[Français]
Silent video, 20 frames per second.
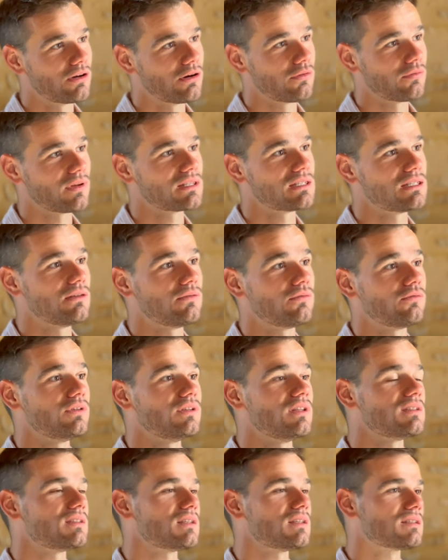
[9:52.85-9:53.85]
en fait, il faut
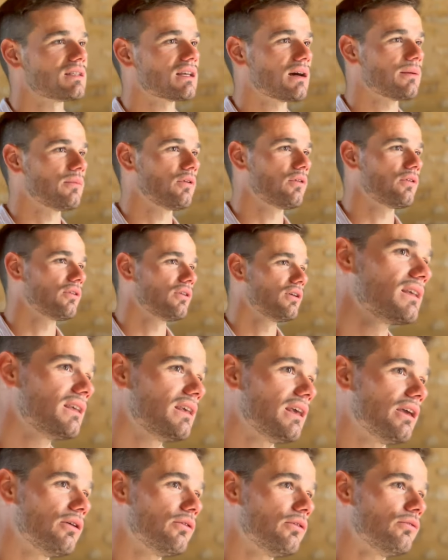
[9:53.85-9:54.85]
nécessairement
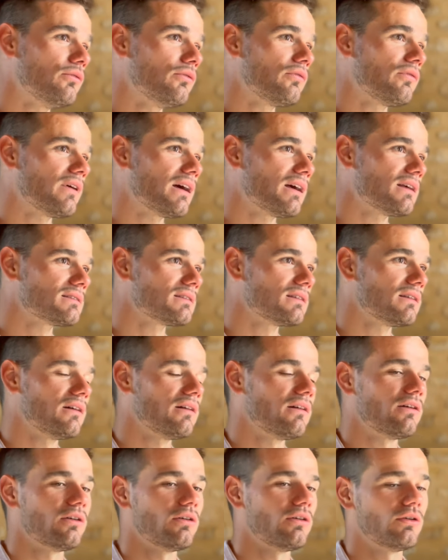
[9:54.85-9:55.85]
qu'il y ait une phase
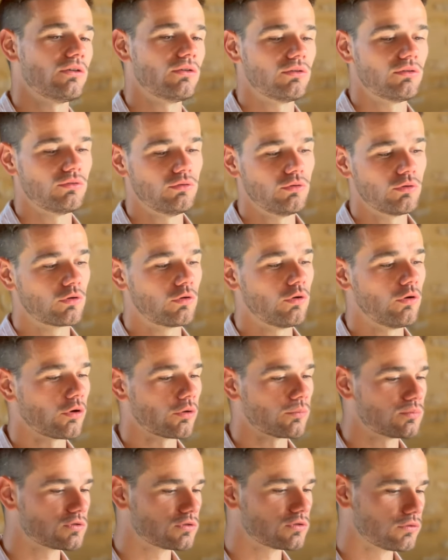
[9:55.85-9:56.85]
euh, de
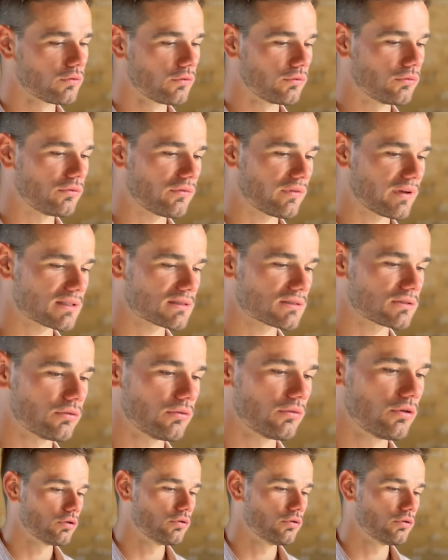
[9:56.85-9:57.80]
corruption, une phase de,